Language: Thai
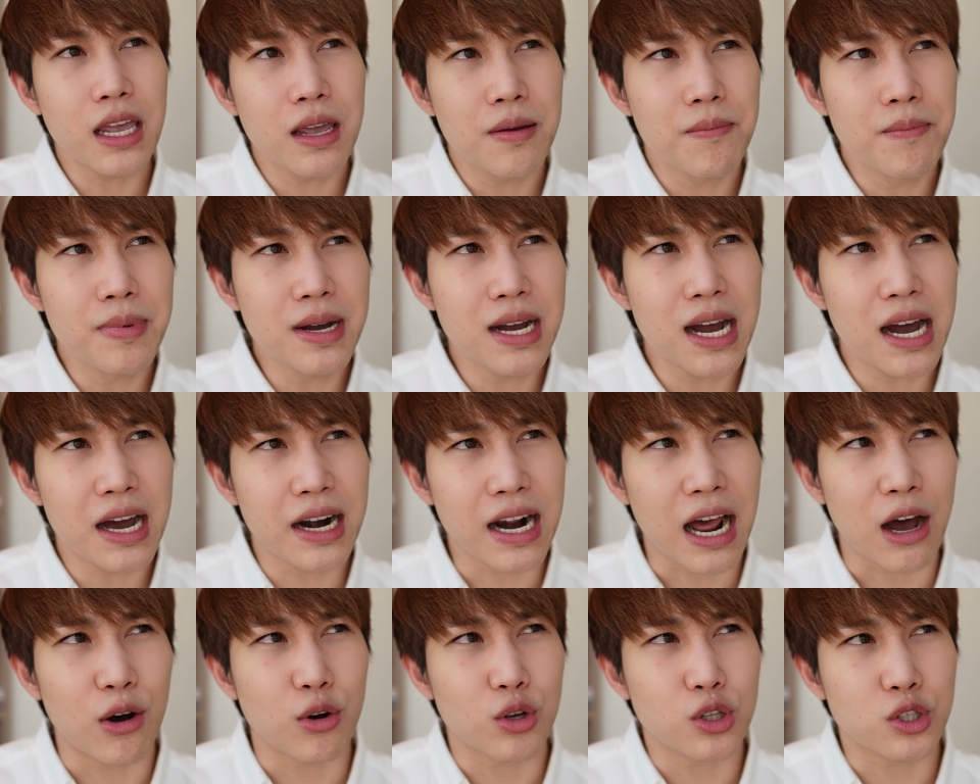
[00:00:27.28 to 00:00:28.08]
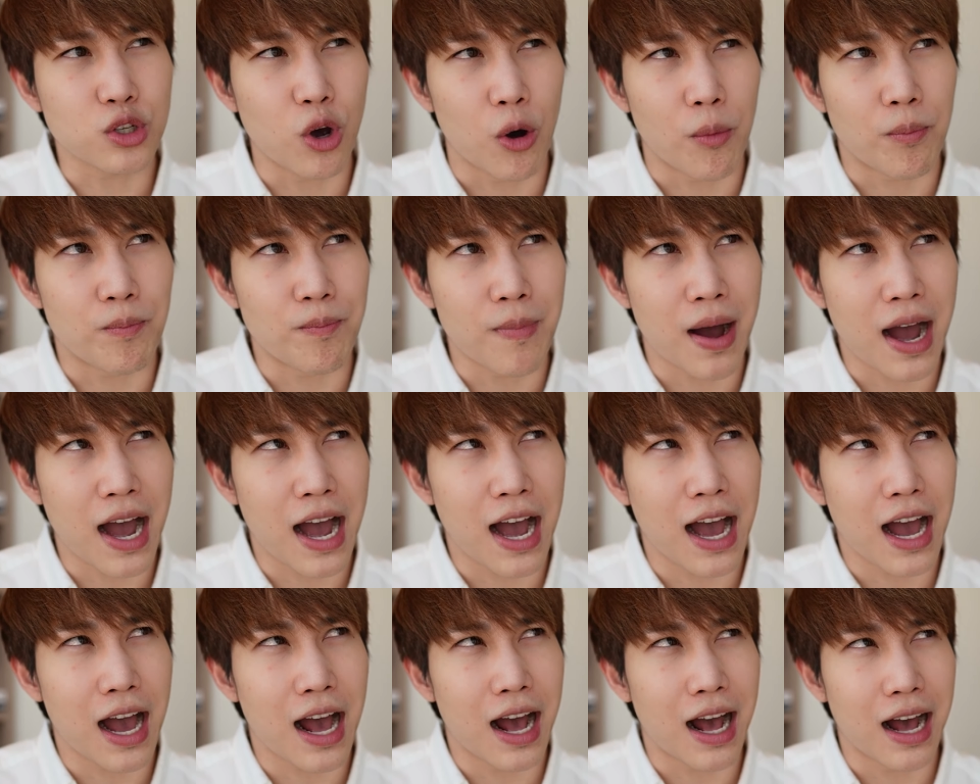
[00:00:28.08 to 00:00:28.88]
ยเมื่อเราจบมา
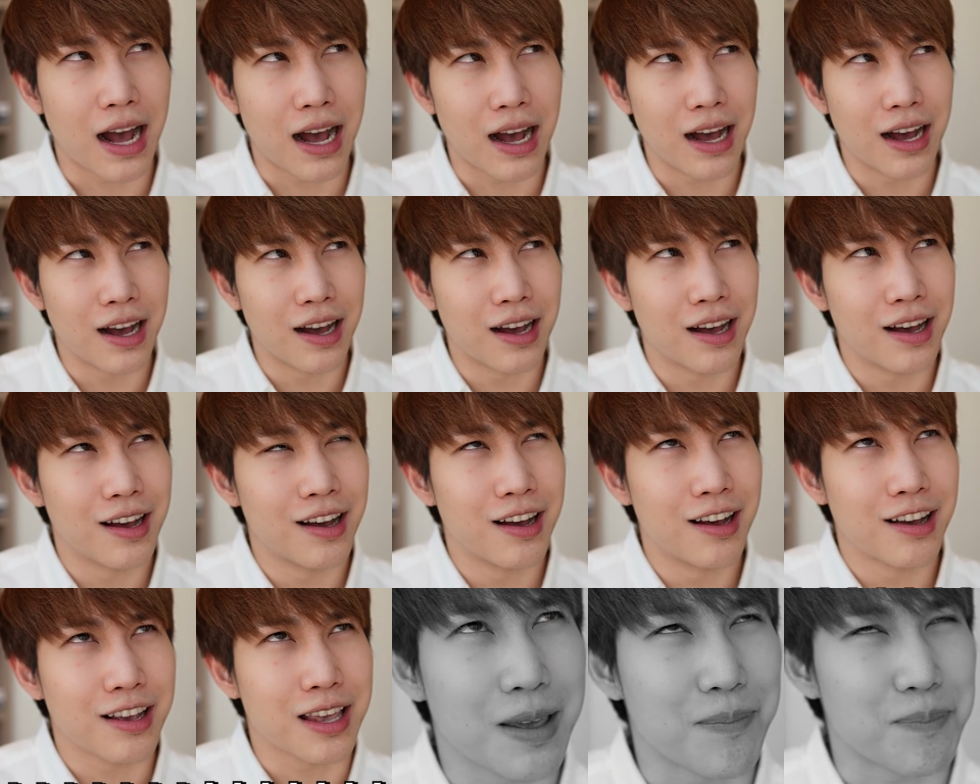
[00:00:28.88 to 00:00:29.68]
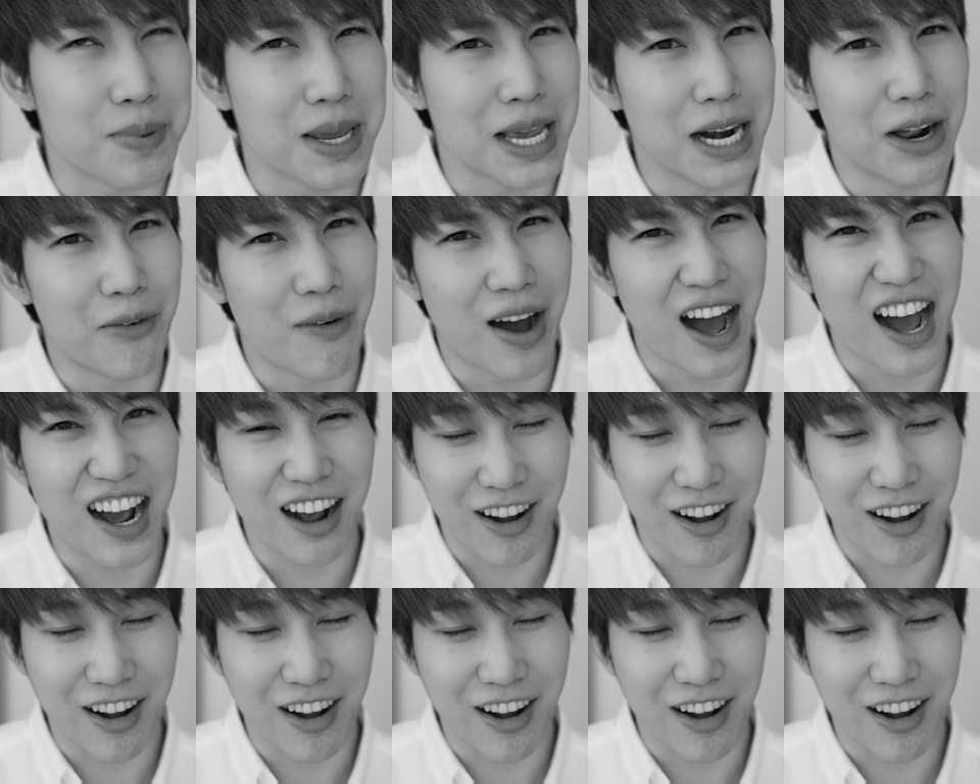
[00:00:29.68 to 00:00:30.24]
กี่ปีแล้ววะ